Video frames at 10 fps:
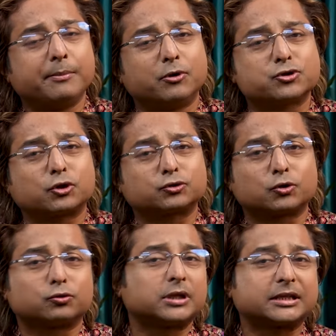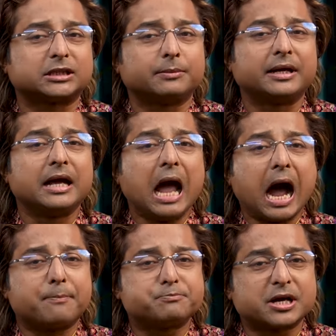এবং সতর্ক থাকতে হবে
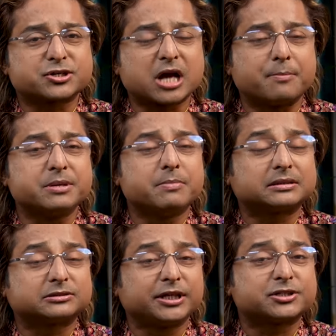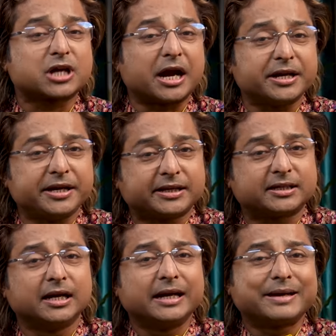আপনার স্বামী বা স্ত্রীর শারীরিক
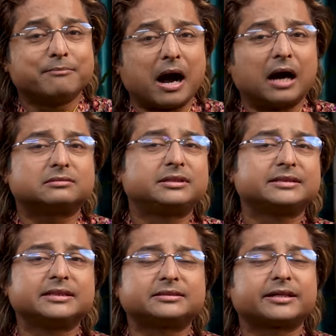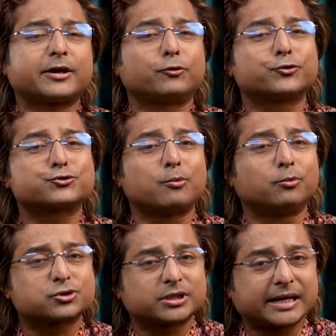কিংবা আর্থিক দিক থেকে কোনো
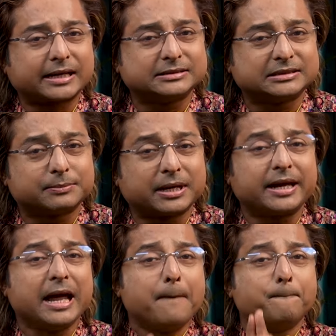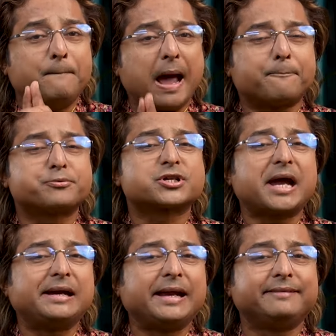সমস্যা দেখা দিতে পারে
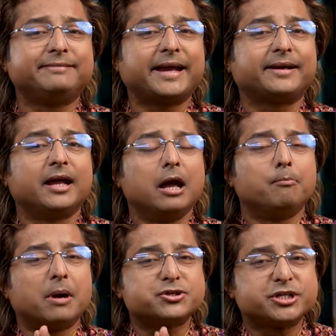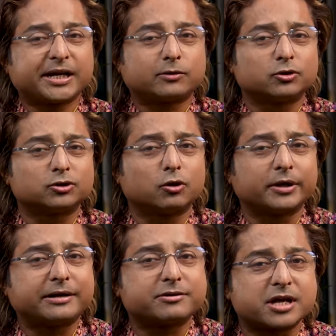ব্যবসায় লেনদেন বা যে কোনো
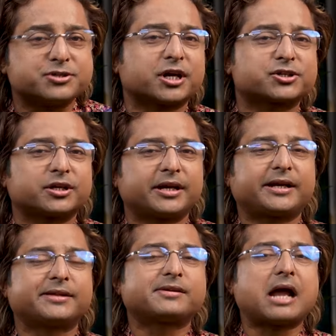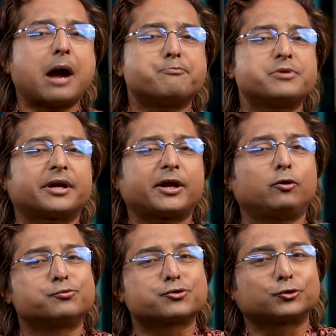ধরনের ট্রানজাকশনের ক্ষেত্রে আপনাকে
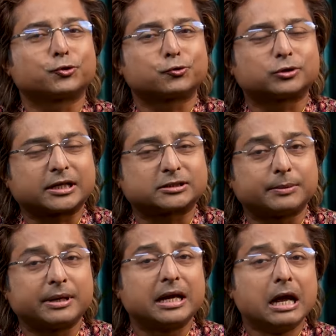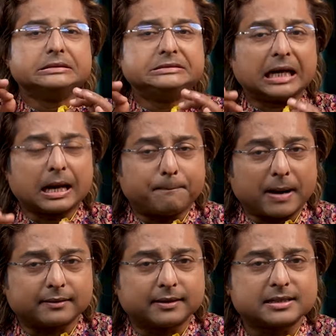খুব সতর্ক থাকতে হবে যারা
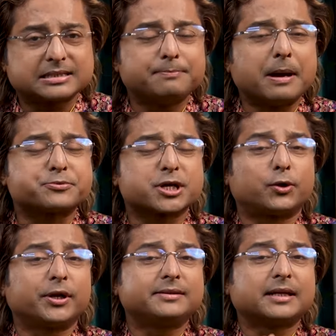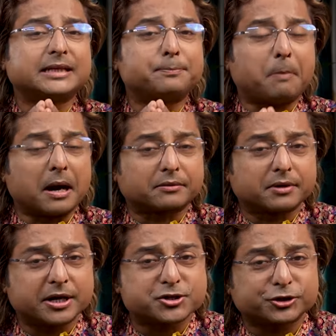পার্টনারশিপ ব্যবসা করেন তাদের
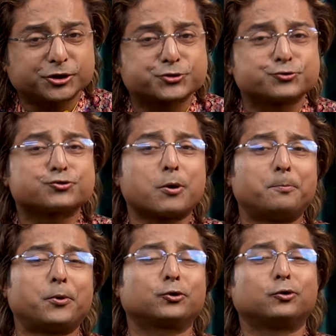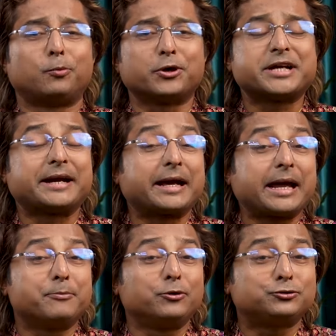পার্টনারের সাথে সুসম্পর্ক বজায়
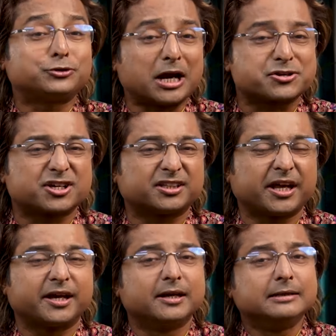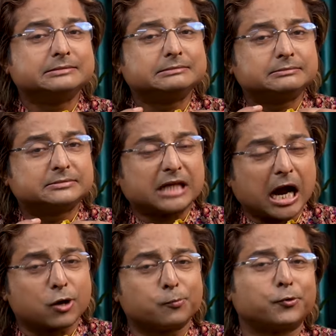রাখে এবং তার সাথে
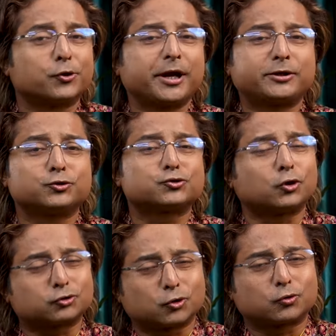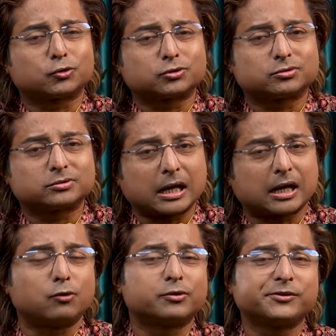তার ওপর একটু সতর্ক
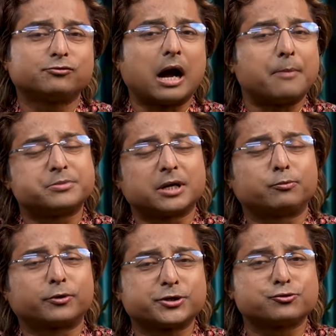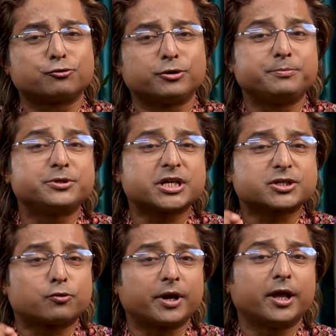থাকাও কিন্তু আপনার পক্ষে জরুরি
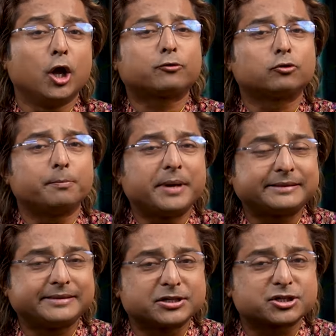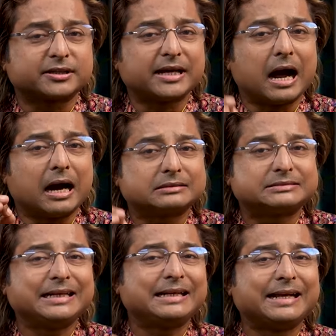বিশেষ করে কোনো ব্যক্তির সাথে
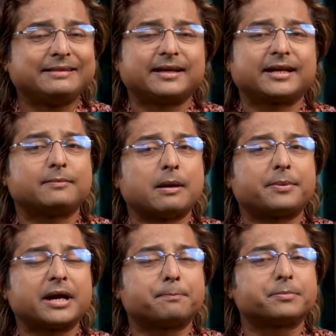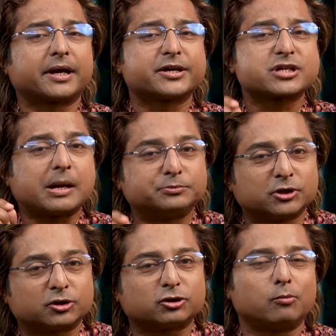আর্থিক লেনদেনের ব্যাপারে আপনাকে
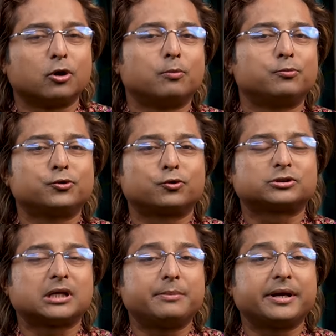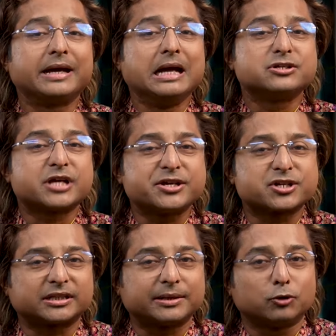সাবধানতা অবলম্বন করতে হবে সেই
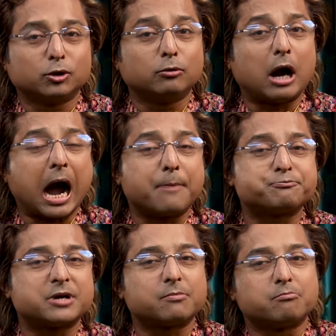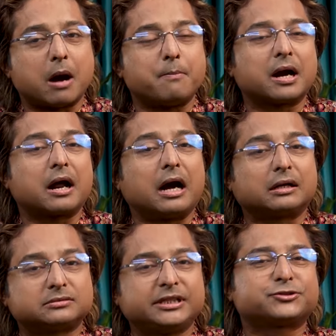সাথে বলবো আপনার মামার
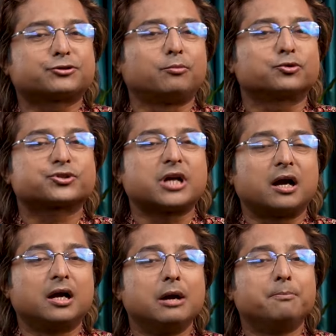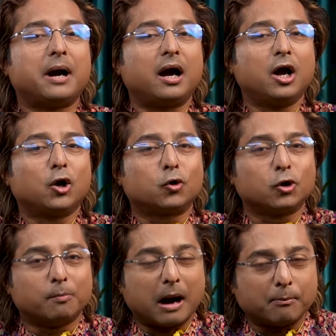আর্থিক সমস্যা বা
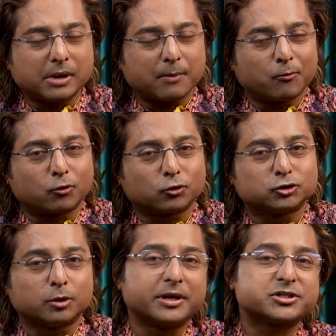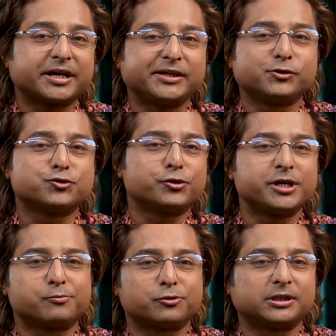কোনো মামলা মোকদ্দমায় সে কিন্তু
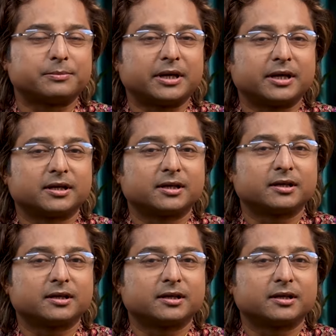জড়িয়ে পড়তে পারে